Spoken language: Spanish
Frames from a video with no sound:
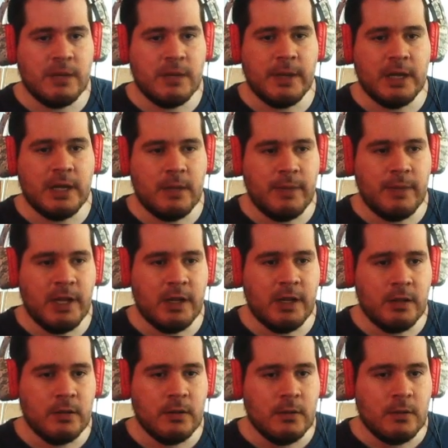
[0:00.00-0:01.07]
a la pena,
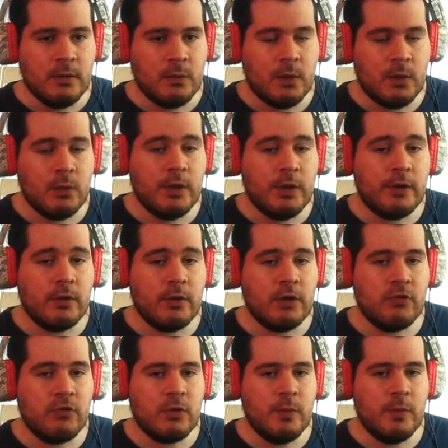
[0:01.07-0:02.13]
o algún error que
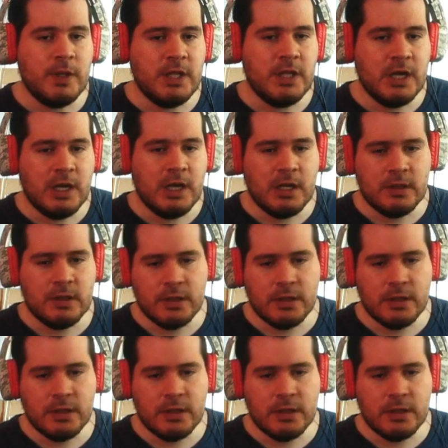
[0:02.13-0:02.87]
yo cometía antes,